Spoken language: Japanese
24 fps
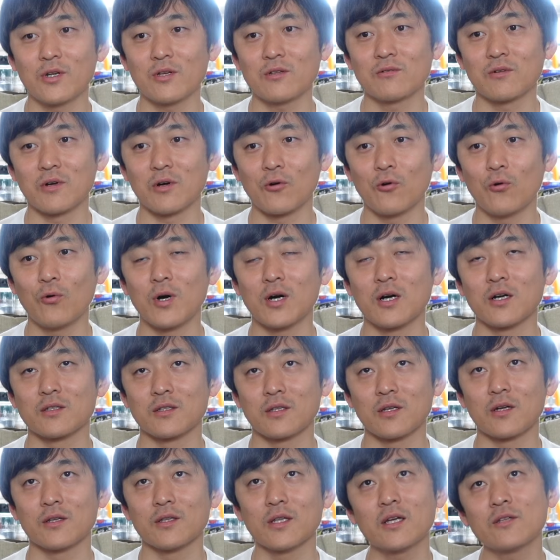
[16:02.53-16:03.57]
れるのが怖かっ
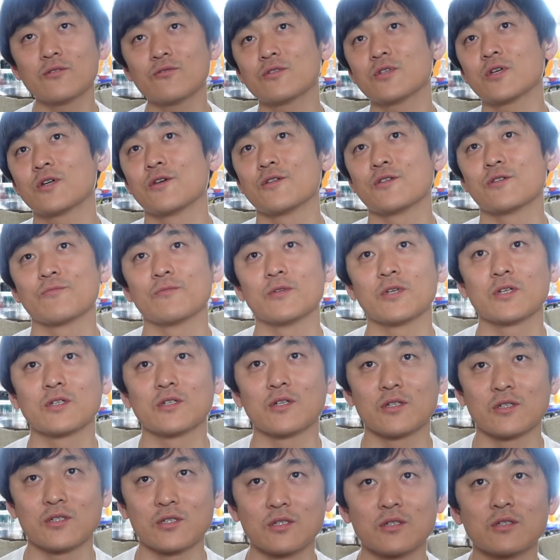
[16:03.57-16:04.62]
たら何のチャレンジもでき
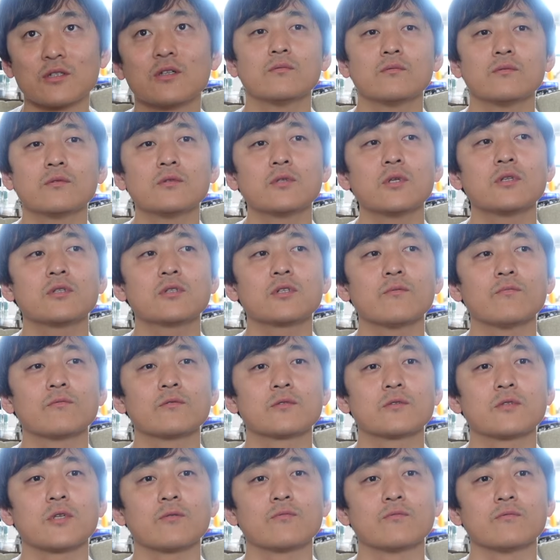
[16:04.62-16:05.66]
ないしでしかも
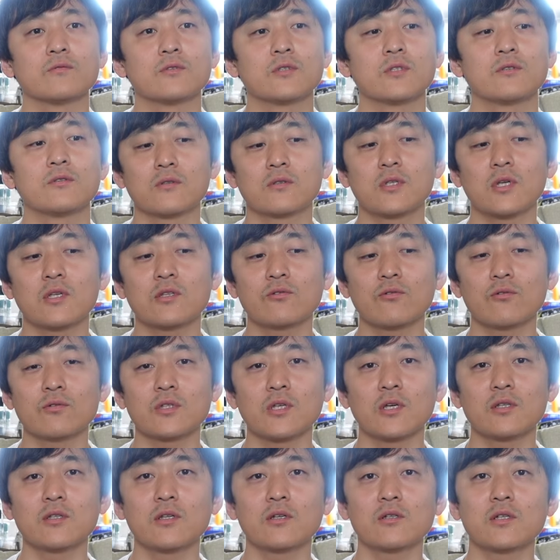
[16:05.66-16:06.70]
多分手帳
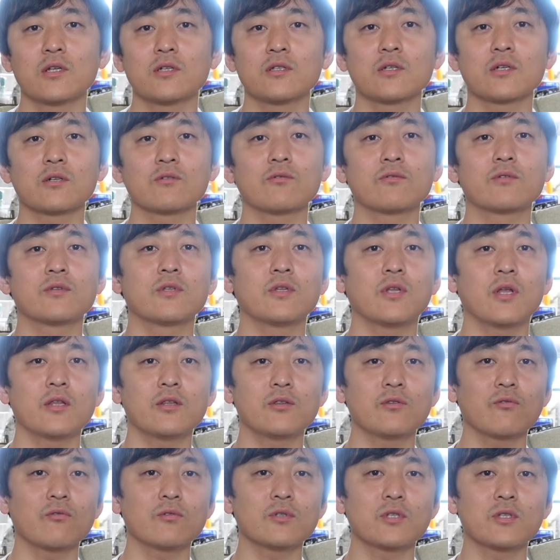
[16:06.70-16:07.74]
チャンネルなんだけど手
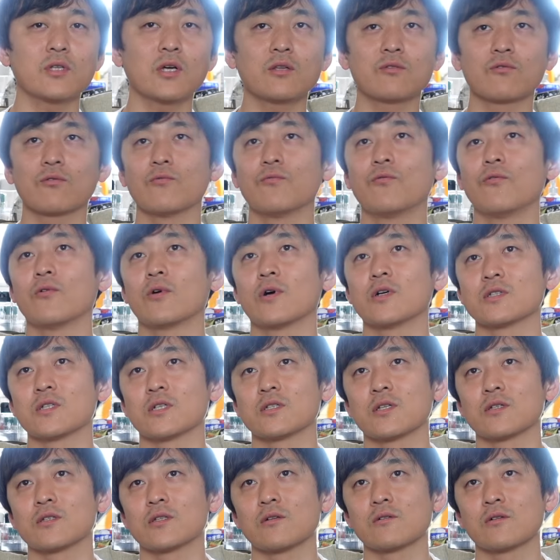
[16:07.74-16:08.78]
帳じゃないところにフォーカス
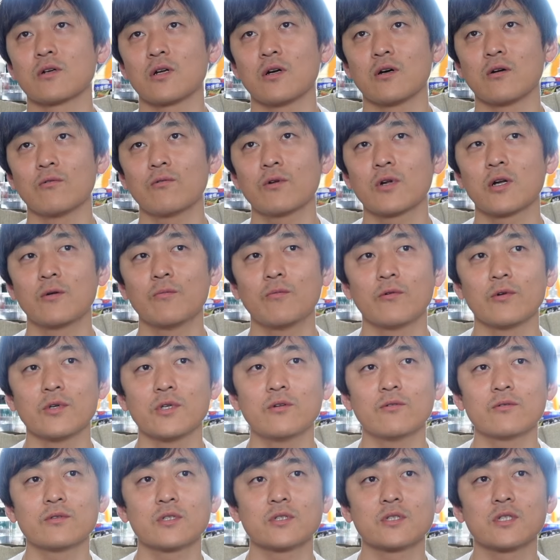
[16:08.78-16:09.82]
当たってるから俺らも
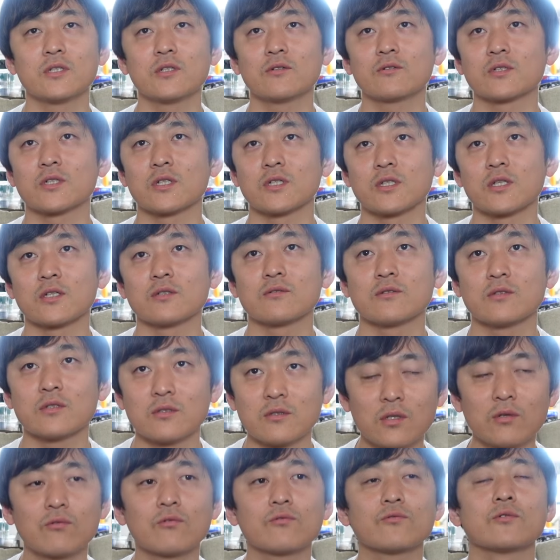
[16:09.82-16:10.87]
いろんな戦力が立てやすいっ
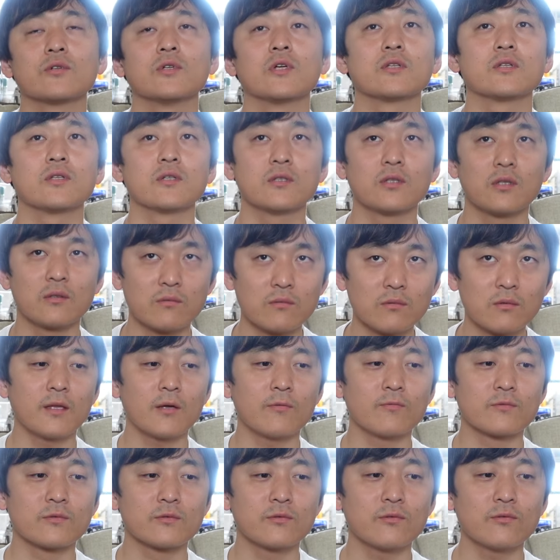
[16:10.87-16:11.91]
ていうことになってきてる
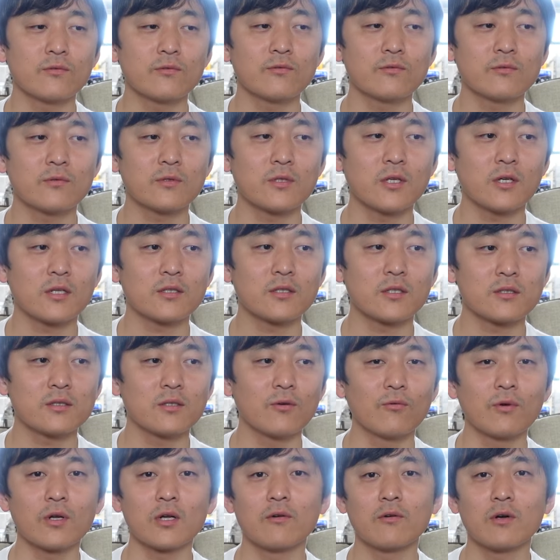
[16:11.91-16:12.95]
多分そういった形
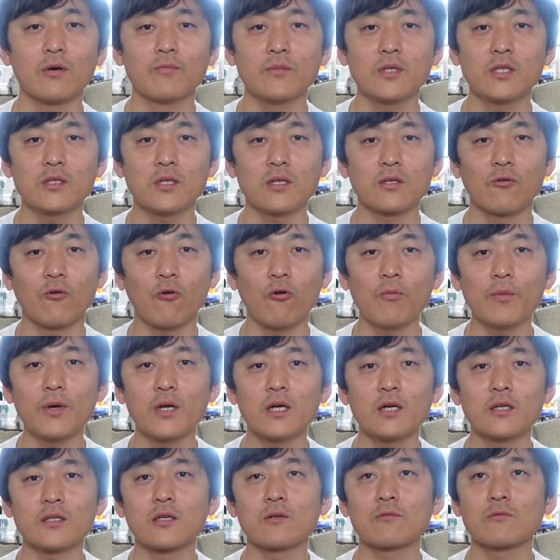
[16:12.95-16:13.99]
で俺らはみんなに褒め
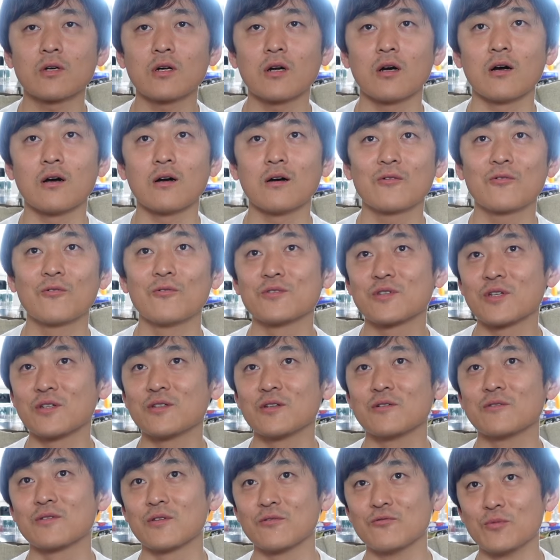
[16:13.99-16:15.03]
られてるからこの
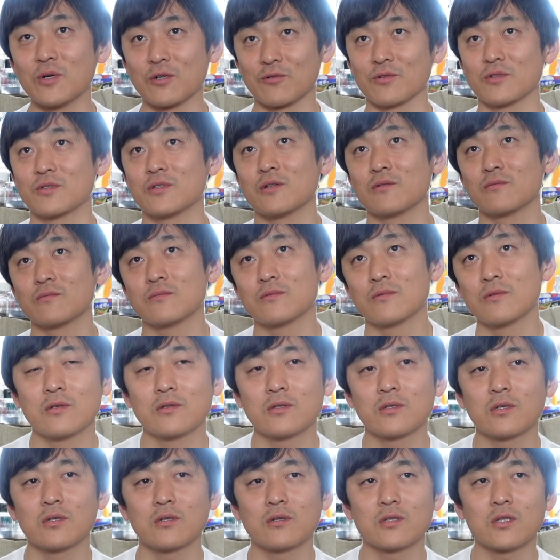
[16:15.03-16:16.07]
チャンネルってうまくいってる
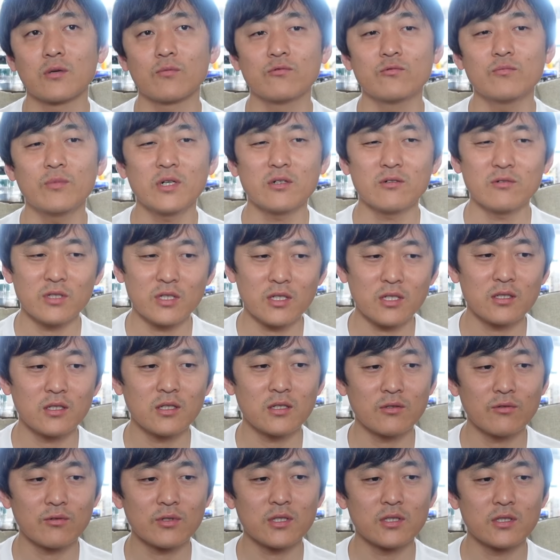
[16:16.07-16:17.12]
で多分うまくいか
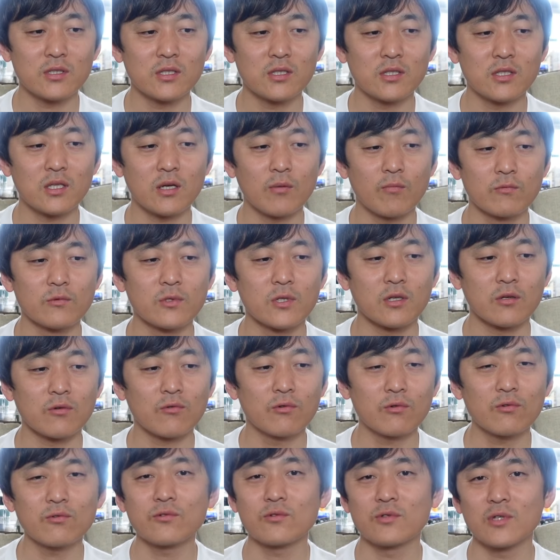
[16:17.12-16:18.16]
ない時って多分ねこ
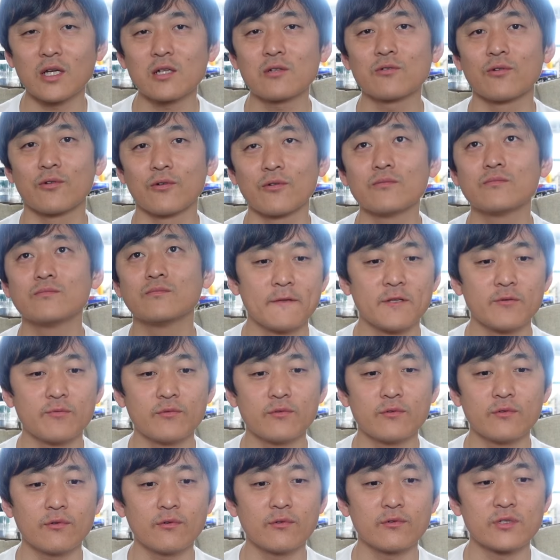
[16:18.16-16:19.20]
ういうことになるのよ自
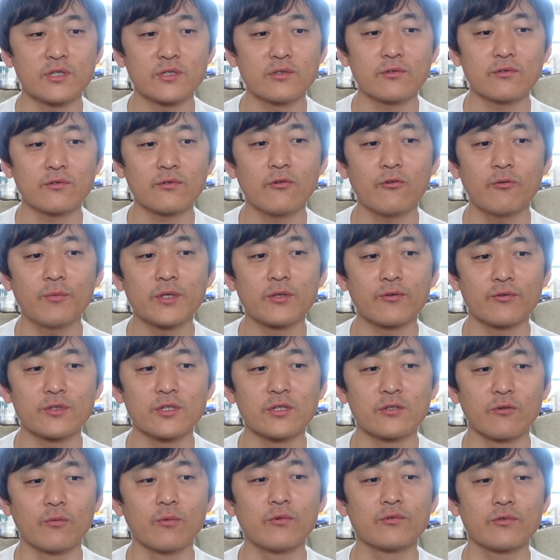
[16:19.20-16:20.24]
分能力実力を褒めてほ
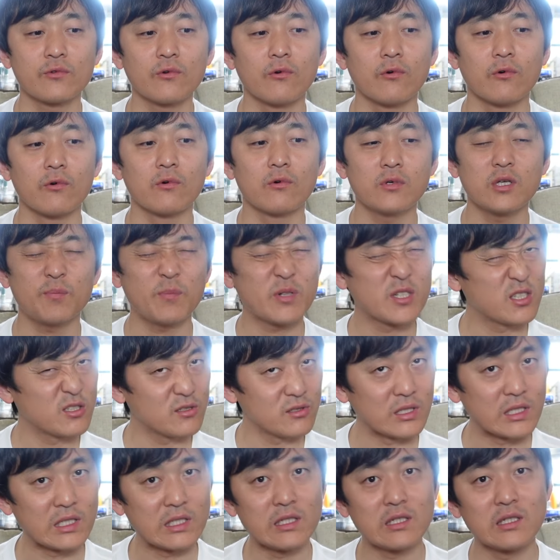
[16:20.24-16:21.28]
しいと思うとやっぱき
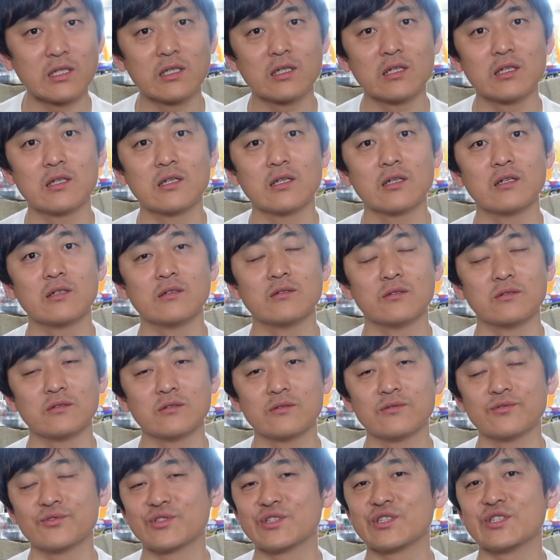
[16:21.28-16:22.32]
ついう
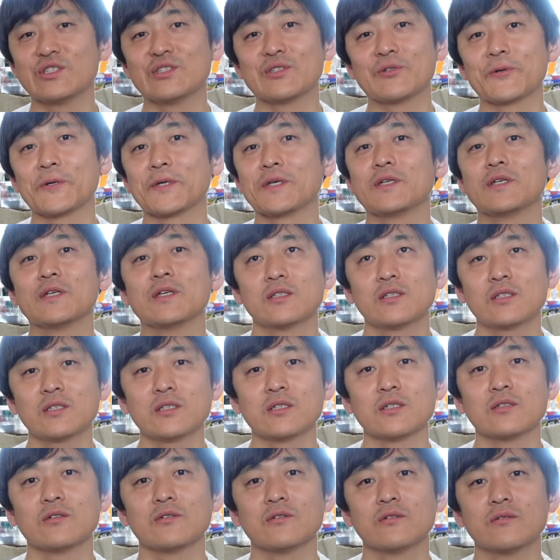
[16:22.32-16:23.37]
んしんどい
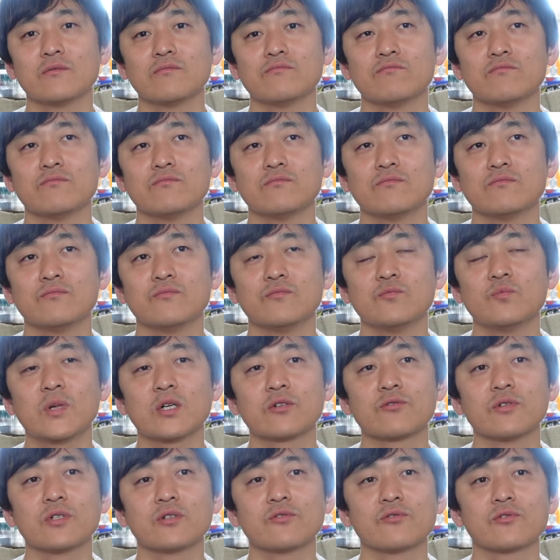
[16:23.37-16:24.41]
しう
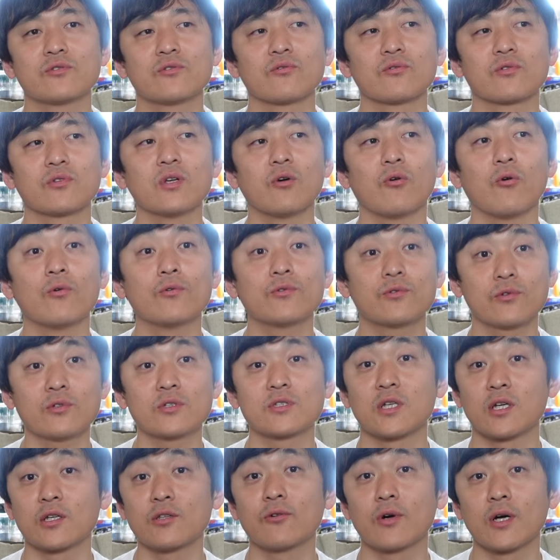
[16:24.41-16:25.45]
まくいく人っていうのは本当
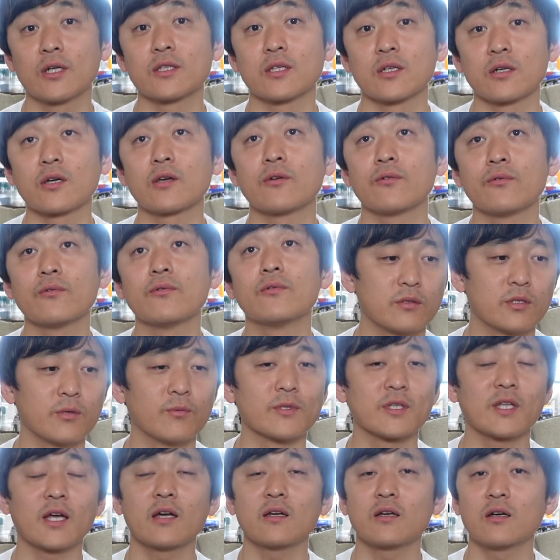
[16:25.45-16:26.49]
に才能があったわけよで
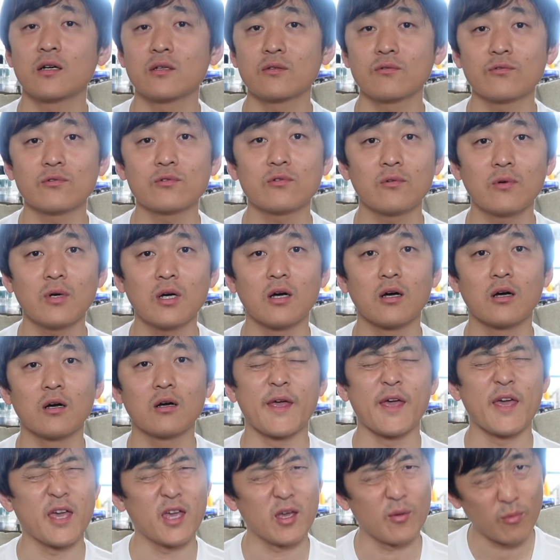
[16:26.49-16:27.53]
も大半の人は
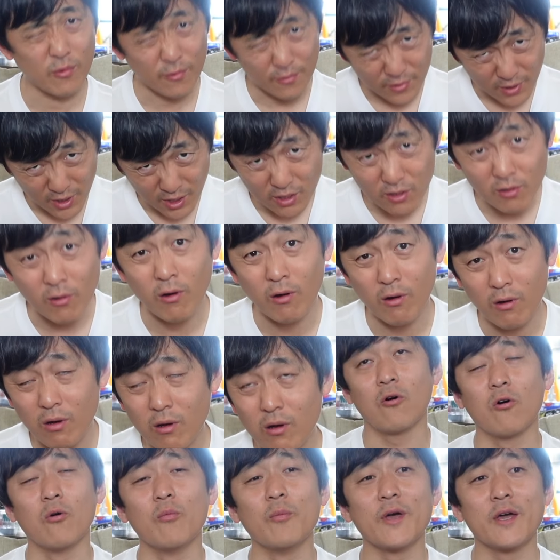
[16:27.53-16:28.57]
平凡なんよ
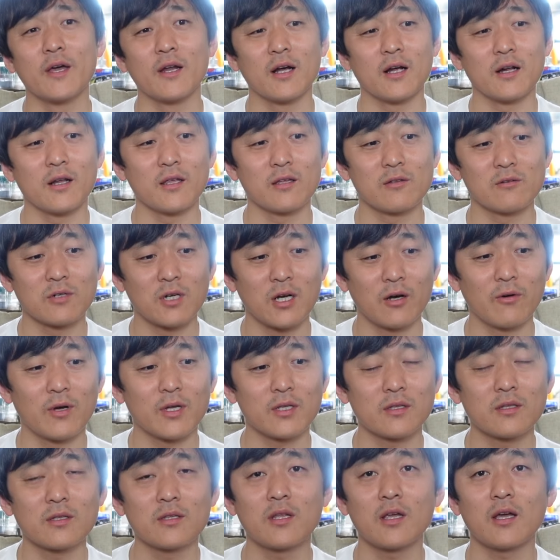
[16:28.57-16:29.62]
褒められる
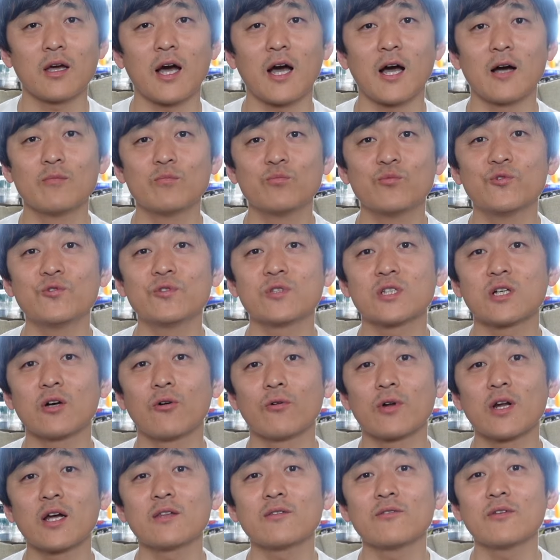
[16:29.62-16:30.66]
側って半分しか
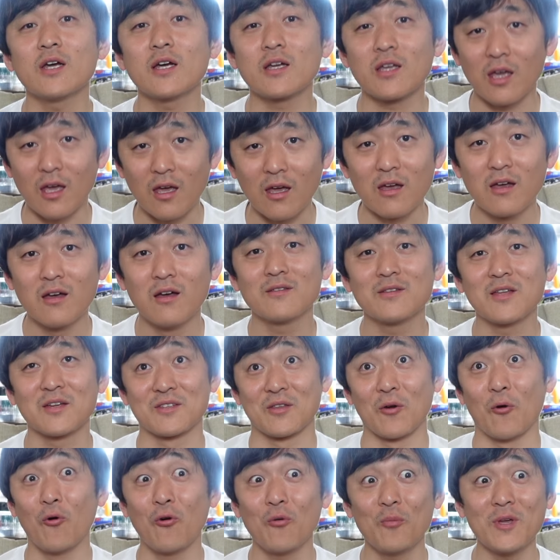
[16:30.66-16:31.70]
おらんのやけんだっ
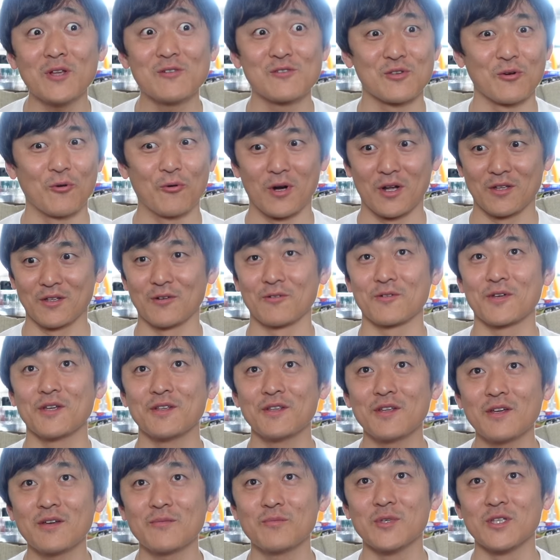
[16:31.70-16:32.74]
て褒める人おらんなるけん
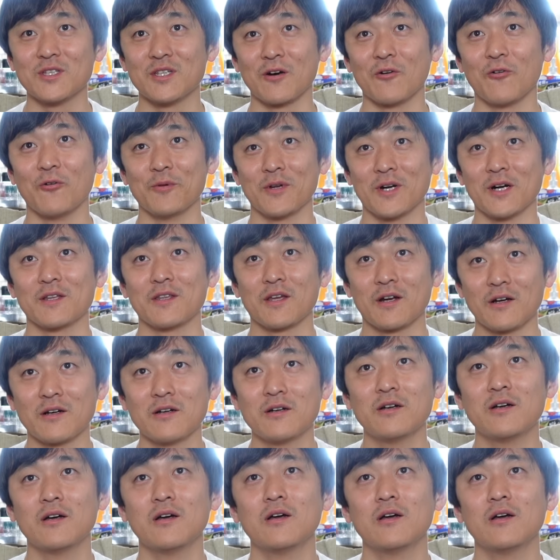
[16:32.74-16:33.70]
ねみんなが褒められたら、